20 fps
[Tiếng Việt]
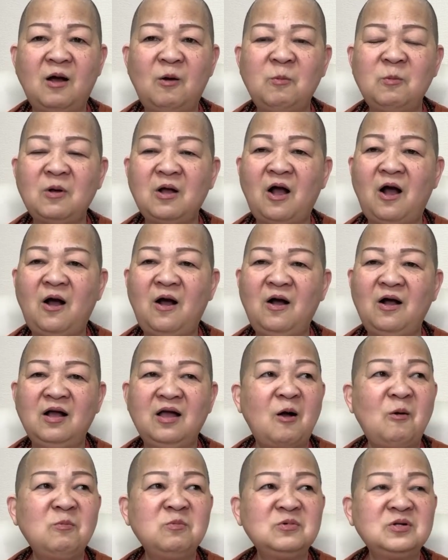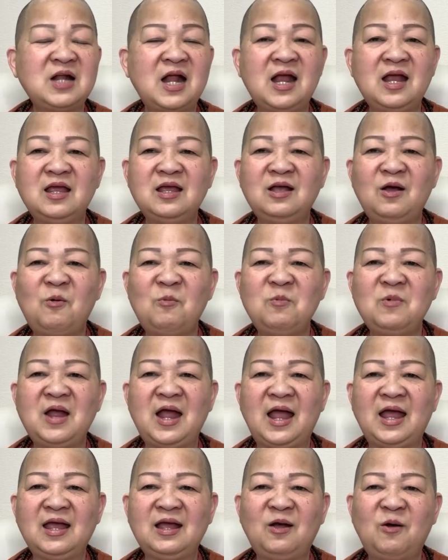không con, không trai, không
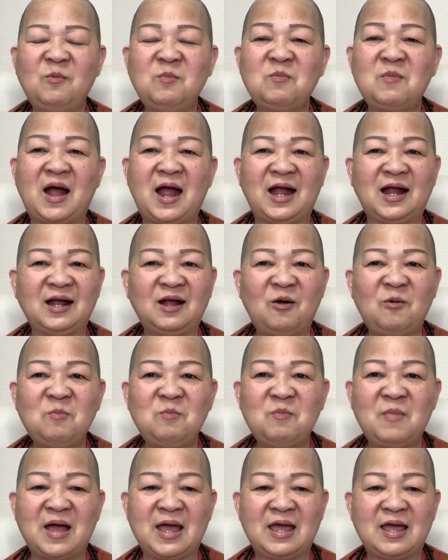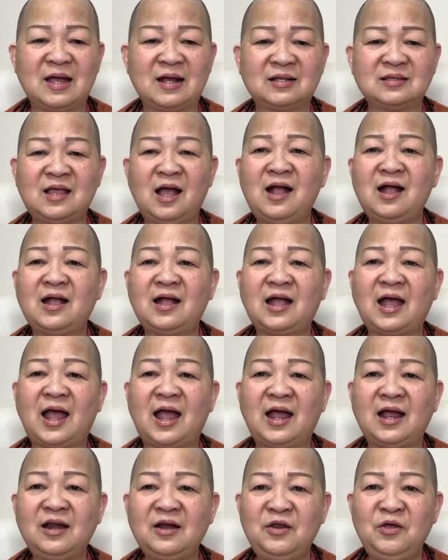gái, không bạn, không bè, tất
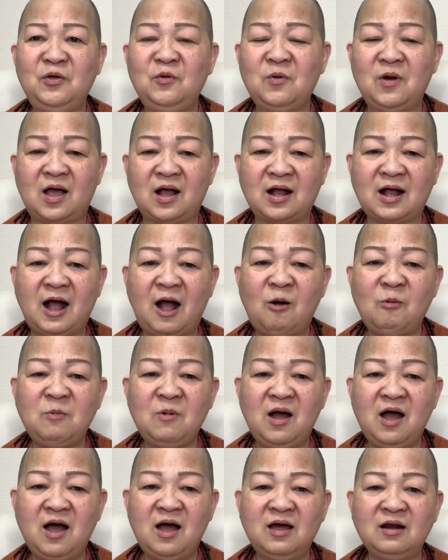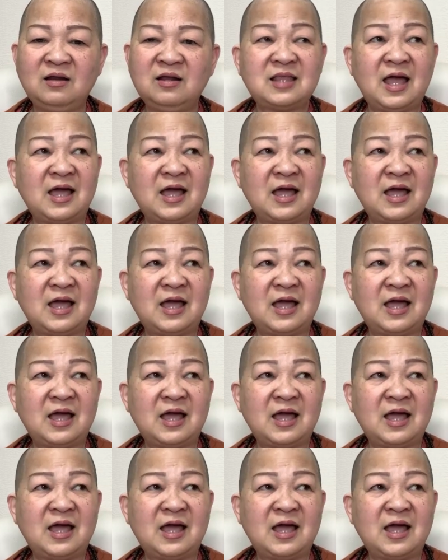cả đều là không hết.